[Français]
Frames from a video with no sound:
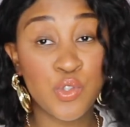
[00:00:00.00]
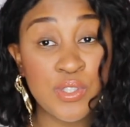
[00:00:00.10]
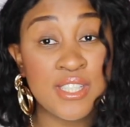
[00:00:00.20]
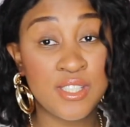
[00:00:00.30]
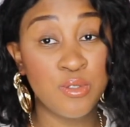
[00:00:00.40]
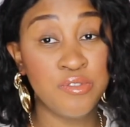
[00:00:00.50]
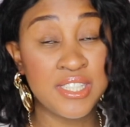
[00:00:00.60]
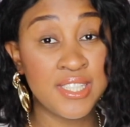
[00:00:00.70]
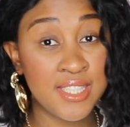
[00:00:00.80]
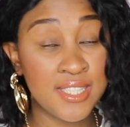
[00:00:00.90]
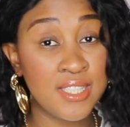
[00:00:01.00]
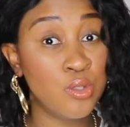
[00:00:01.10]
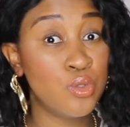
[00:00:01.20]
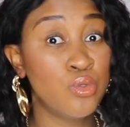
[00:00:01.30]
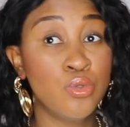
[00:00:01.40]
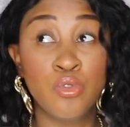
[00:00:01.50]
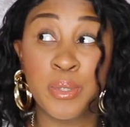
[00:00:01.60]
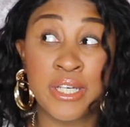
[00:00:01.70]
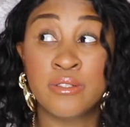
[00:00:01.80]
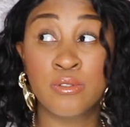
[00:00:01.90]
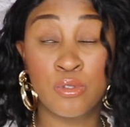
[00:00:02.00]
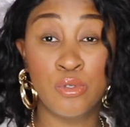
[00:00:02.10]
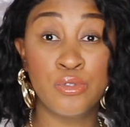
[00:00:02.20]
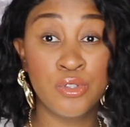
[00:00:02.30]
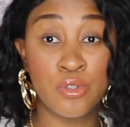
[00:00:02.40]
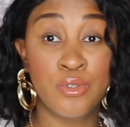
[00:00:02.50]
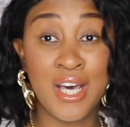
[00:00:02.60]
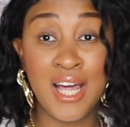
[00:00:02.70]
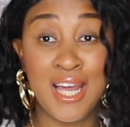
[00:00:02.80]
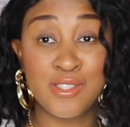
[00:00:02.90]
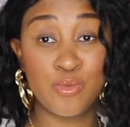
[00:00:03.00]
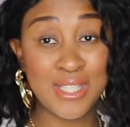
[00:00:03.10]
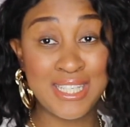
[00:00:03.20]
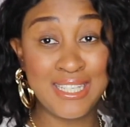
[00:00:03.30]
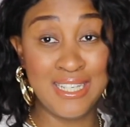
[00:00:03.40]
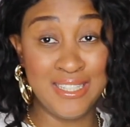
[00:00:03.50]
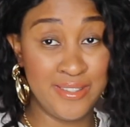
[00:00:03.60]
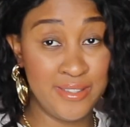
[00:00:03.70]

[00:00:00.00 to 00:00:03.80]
Moi, je vous ai dit, vous c'est des idées de tenues de printemps. Donc le temps qu'on a là, ce week-end